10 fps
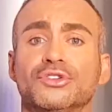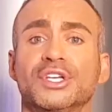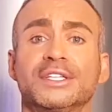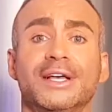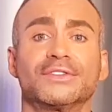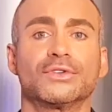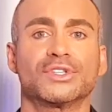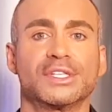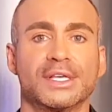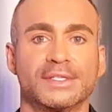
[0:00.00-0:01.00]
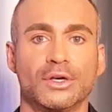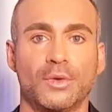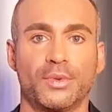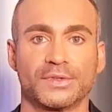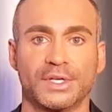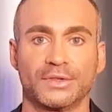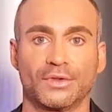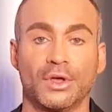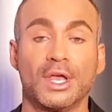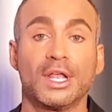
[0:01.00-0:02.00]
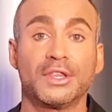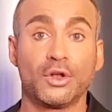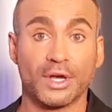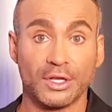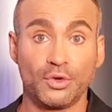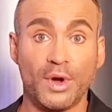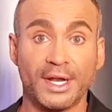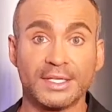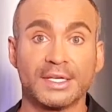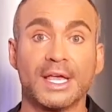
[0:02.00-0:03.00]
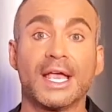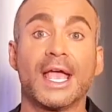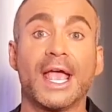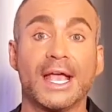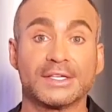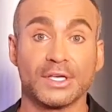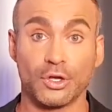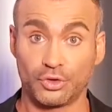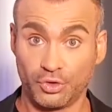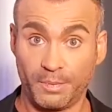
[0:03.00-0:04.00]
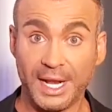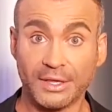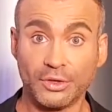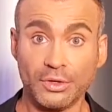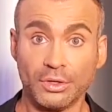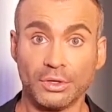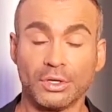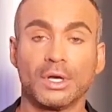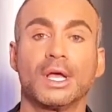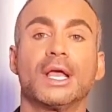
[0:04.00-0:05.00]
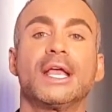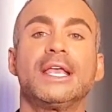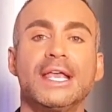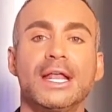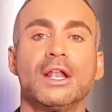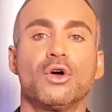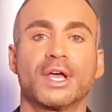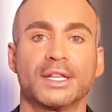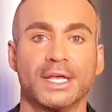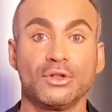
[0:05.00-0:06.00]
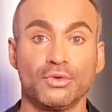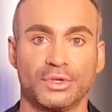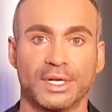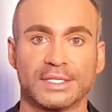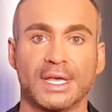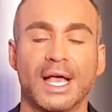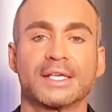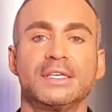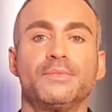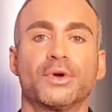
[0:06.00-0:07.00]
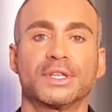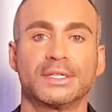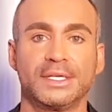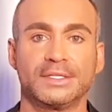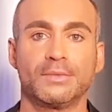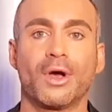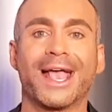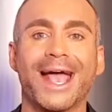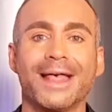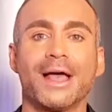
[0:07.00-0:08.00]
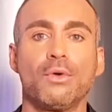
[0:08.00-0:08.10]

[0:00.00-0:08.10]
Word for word: 80 hasta 85%. De lo que tú eres es tu plato y lo que te nutres. Así importantísimo, cada